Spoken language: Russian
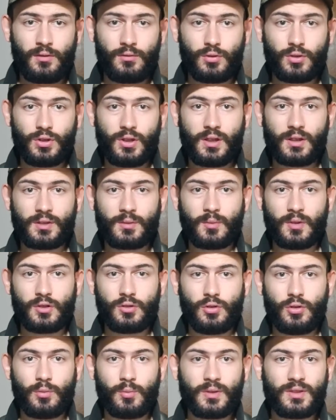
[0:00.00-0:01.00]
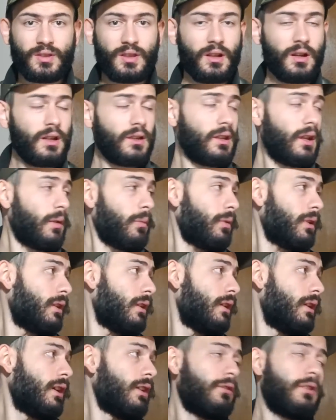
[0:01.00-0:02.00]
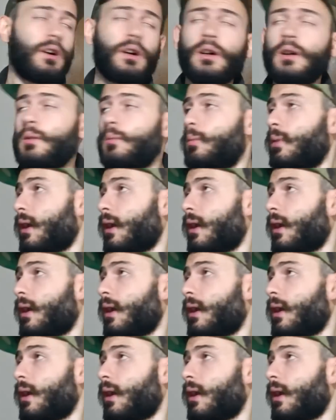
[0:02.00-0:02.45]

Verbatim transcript: Вот я смотрю по сторонам, лево,